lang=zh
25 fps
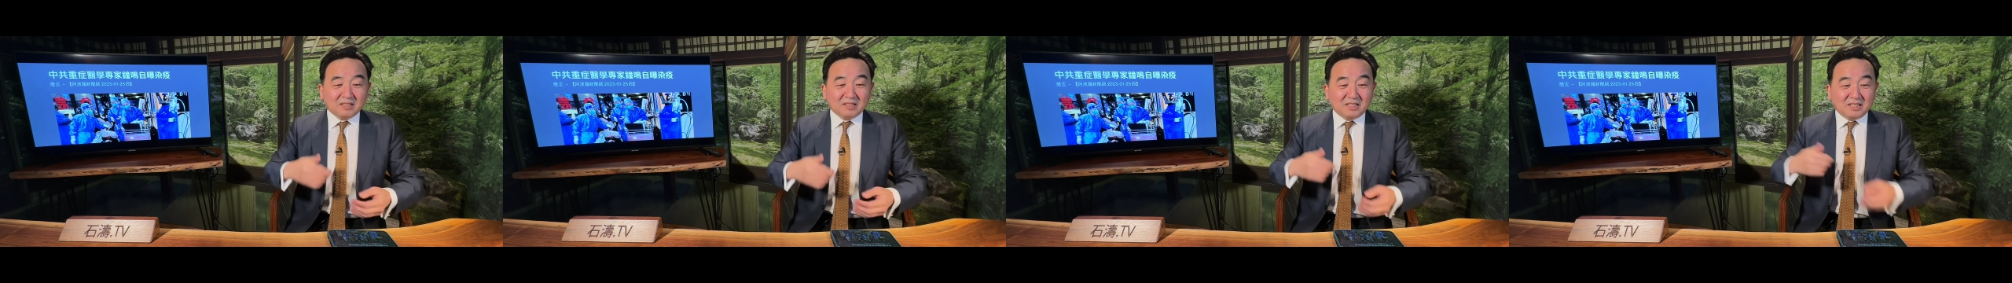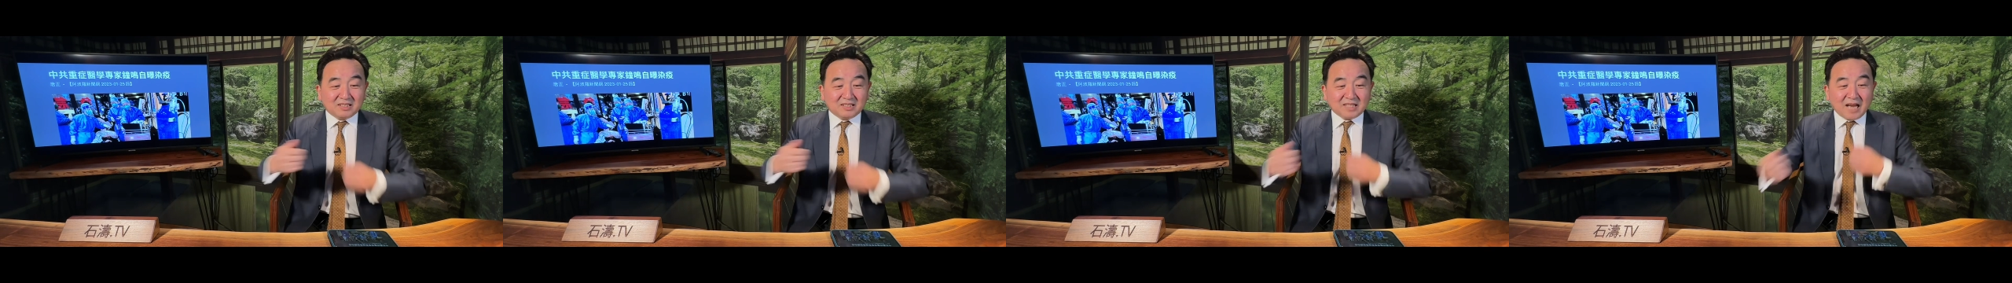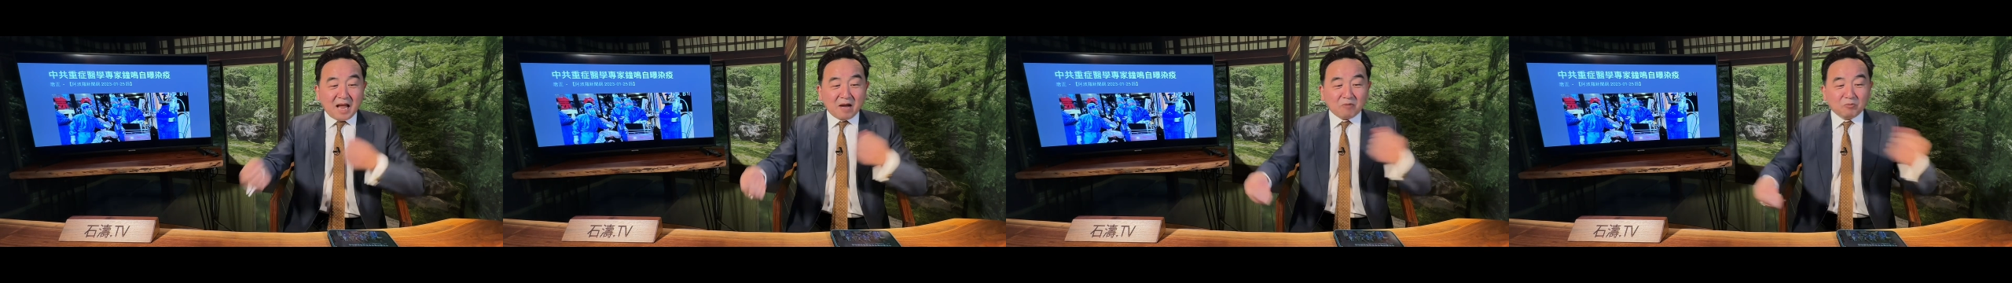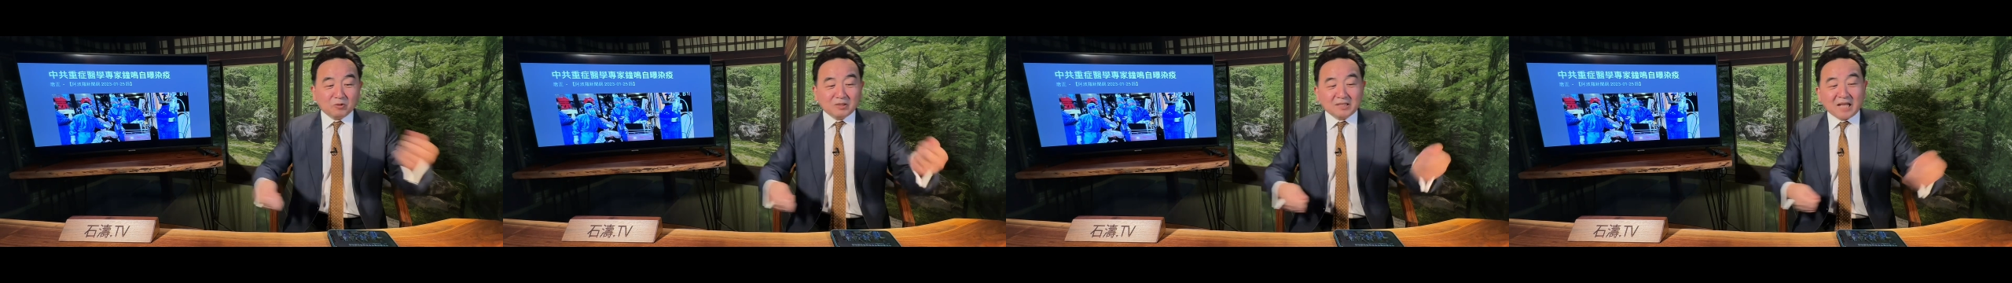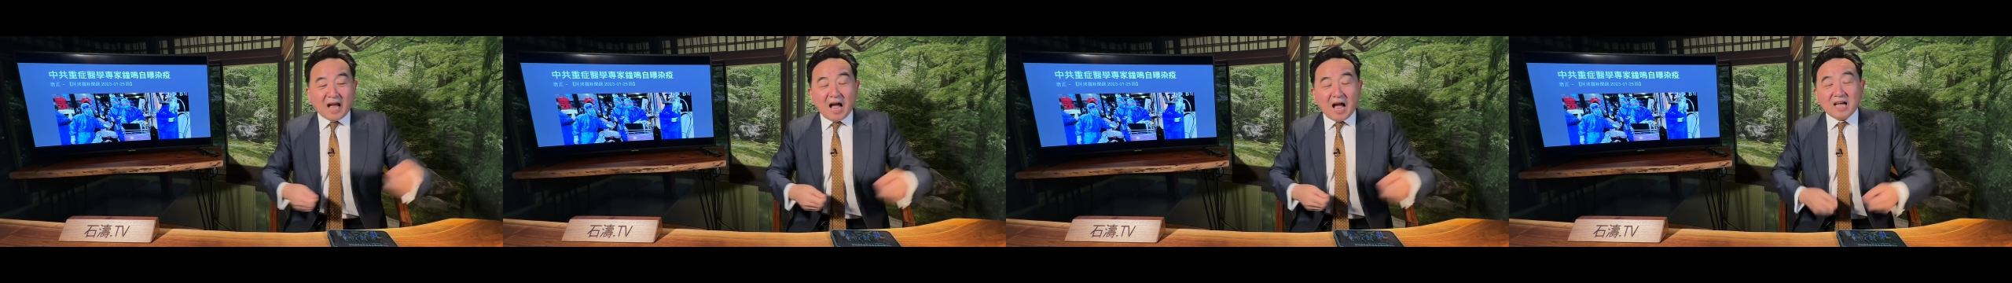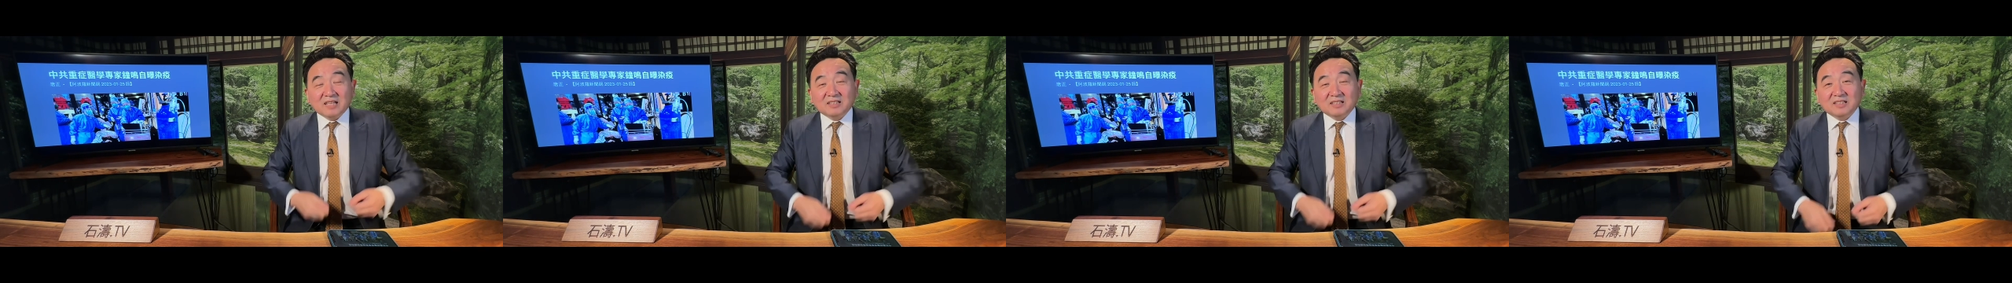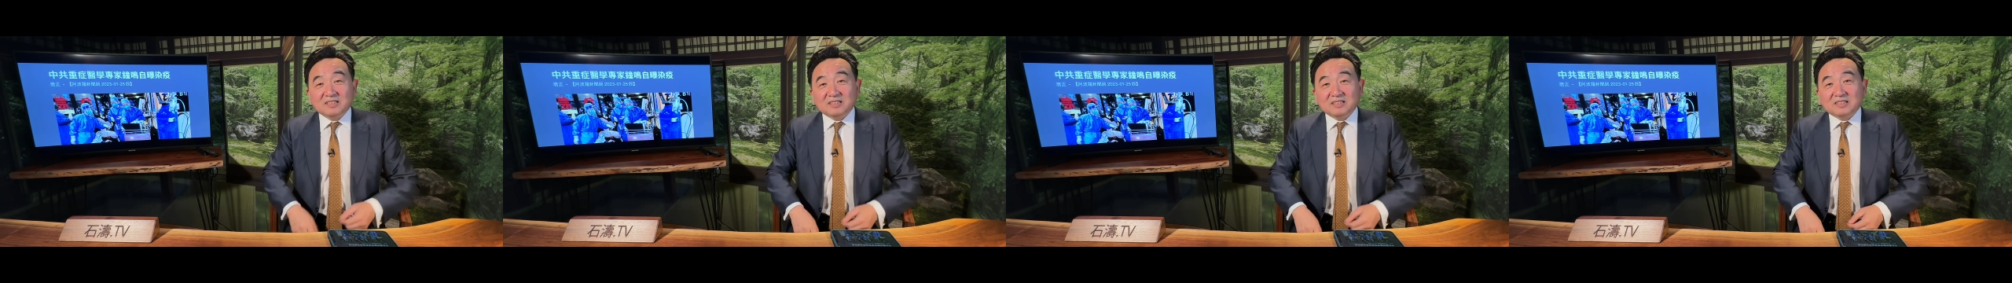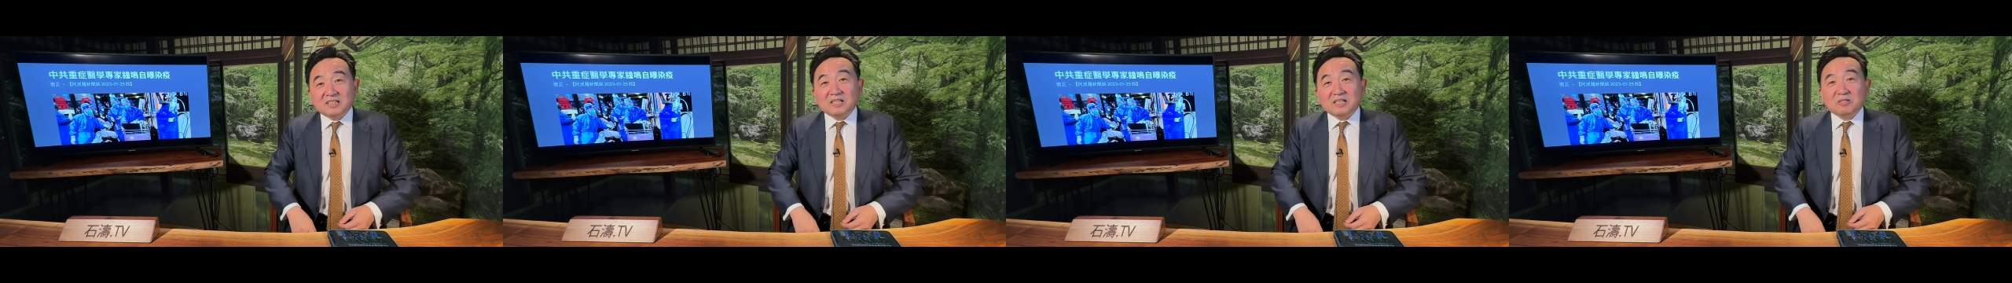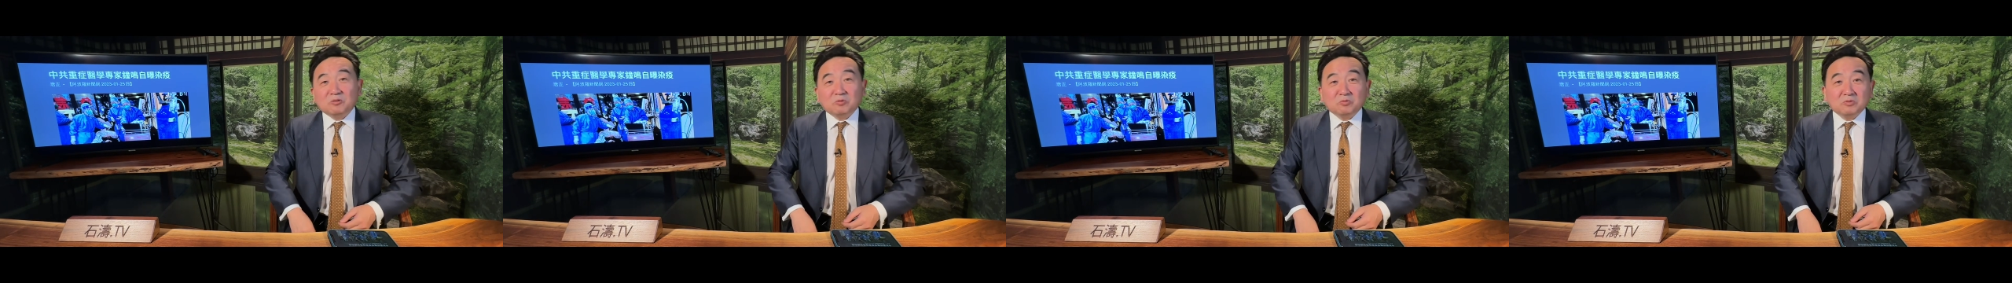你杀我打的
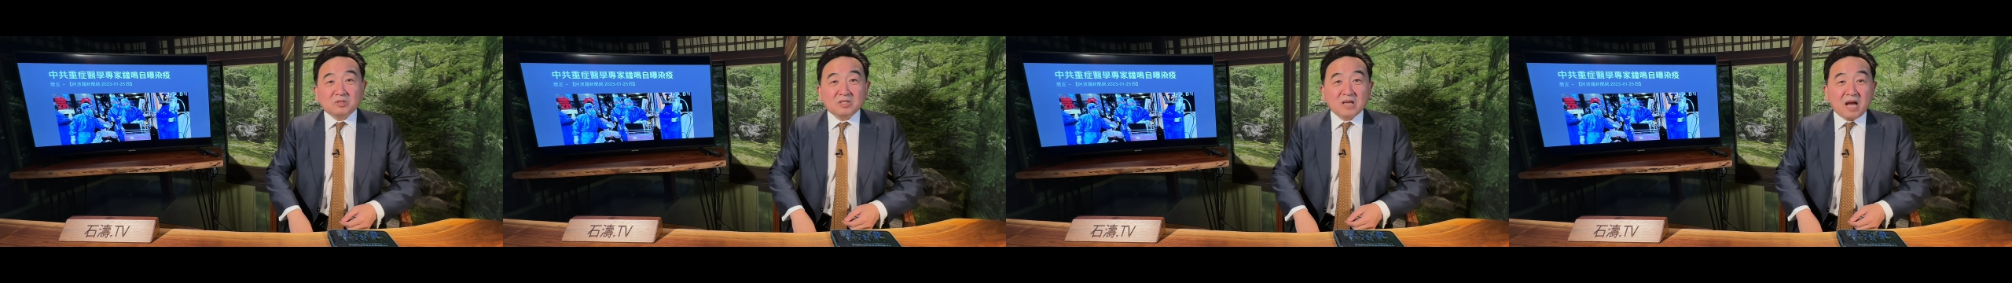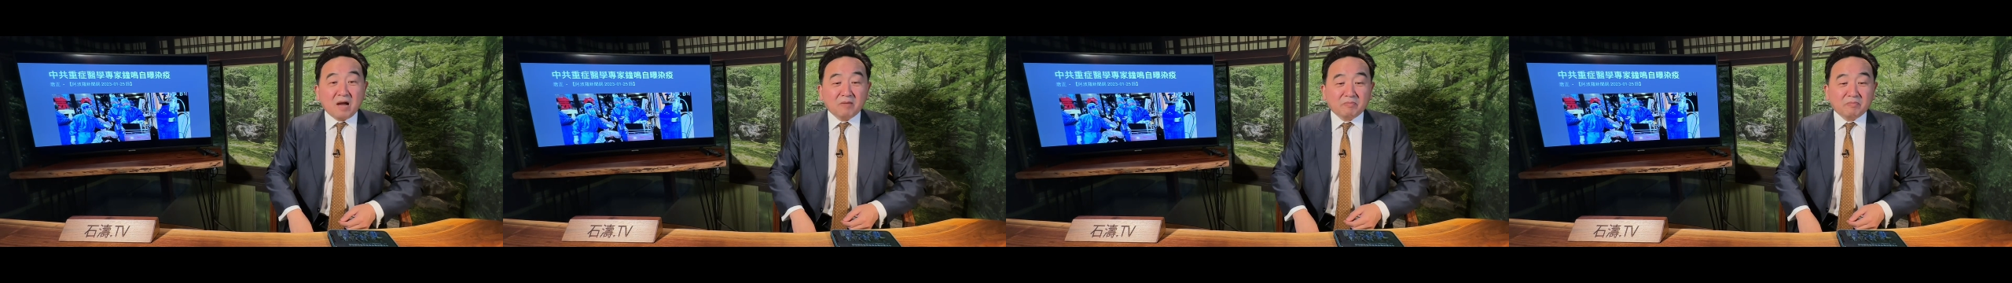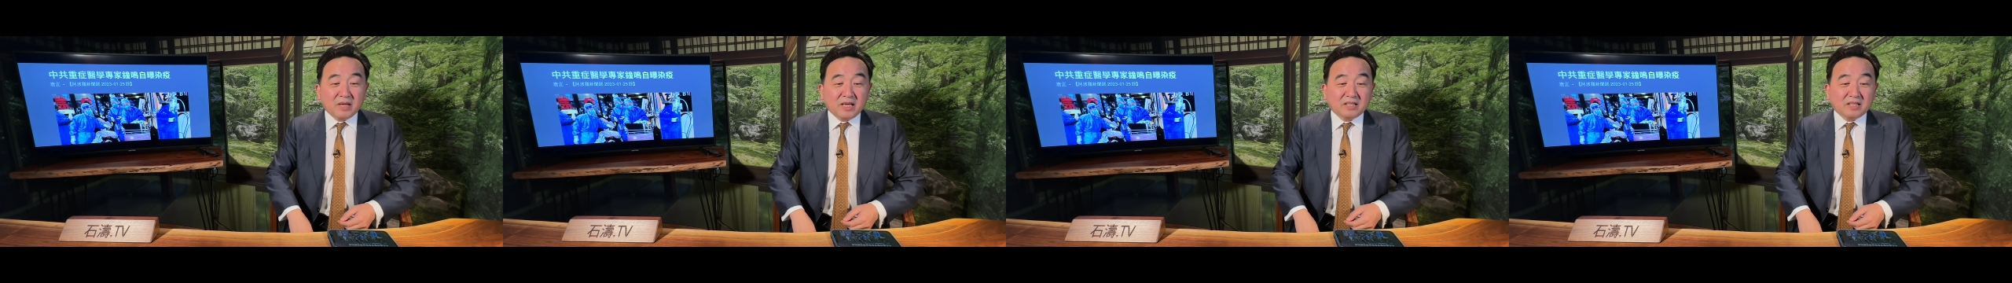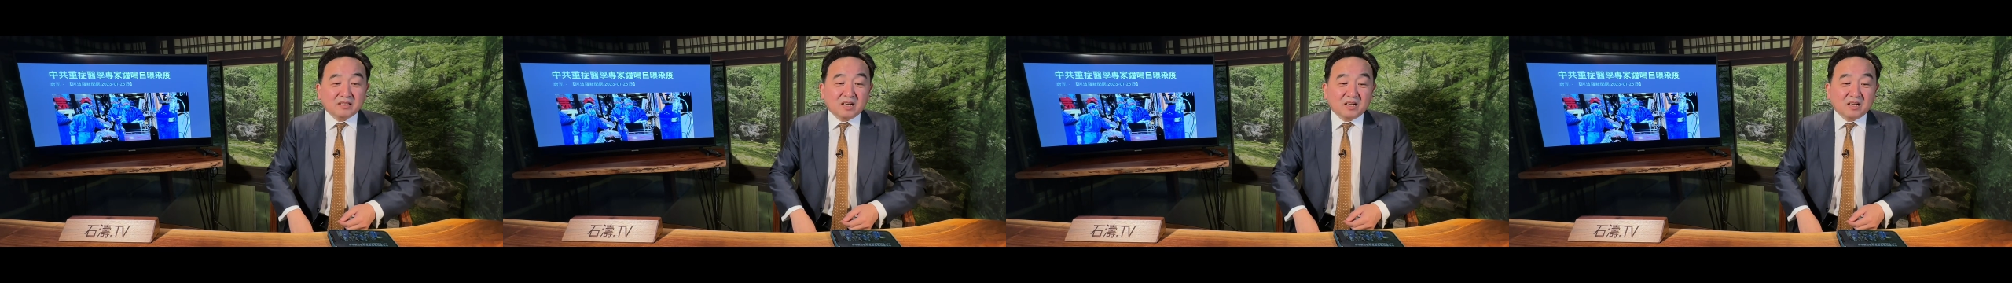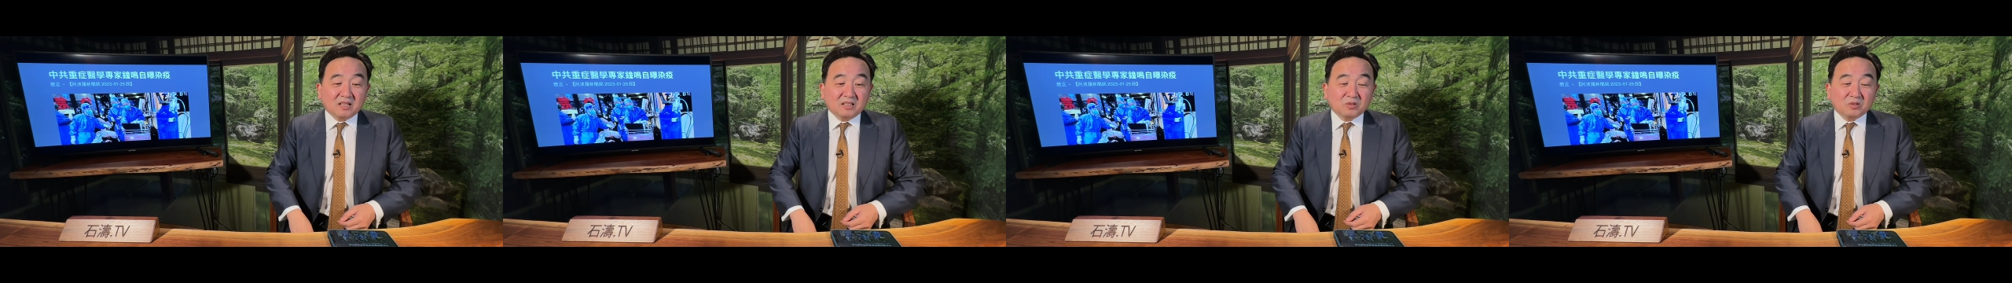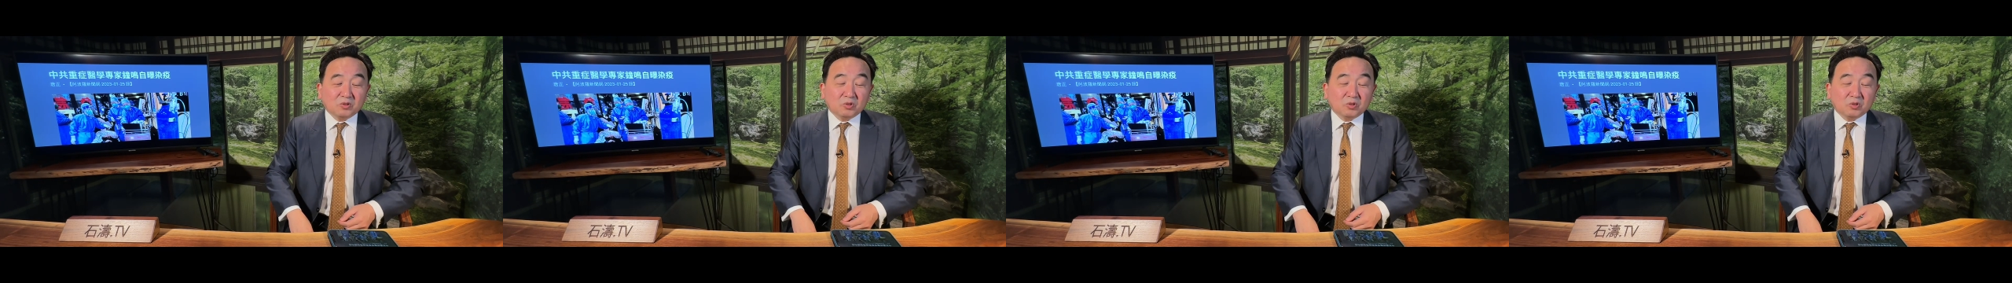这种场面上